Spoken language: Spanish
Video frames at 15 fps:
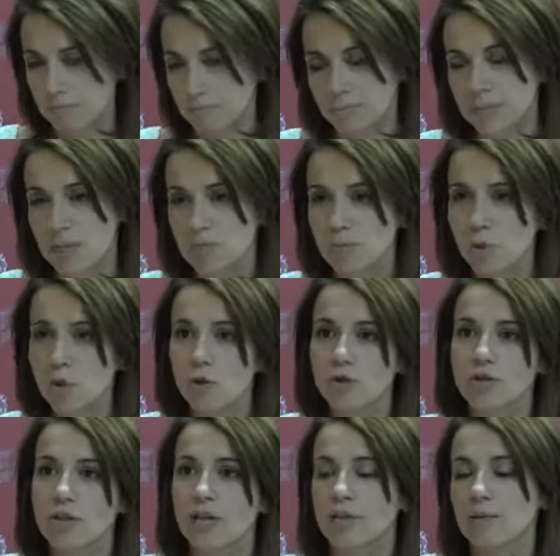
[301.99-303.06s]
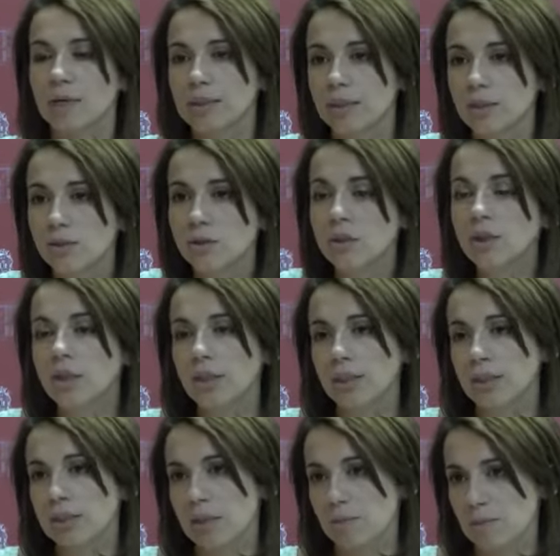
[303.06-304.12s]
tampoco se ha debatido y
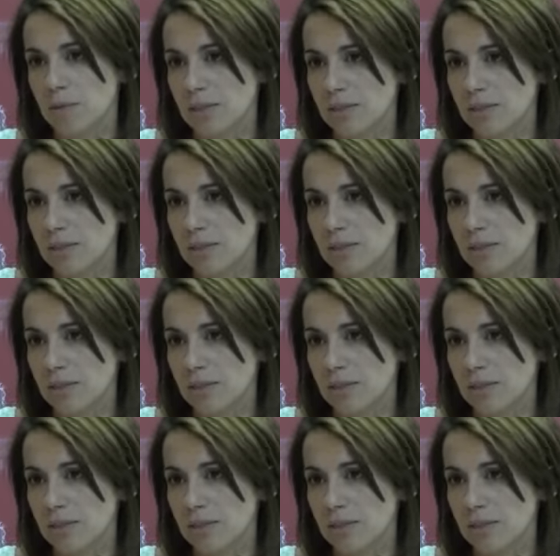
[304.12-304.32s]
también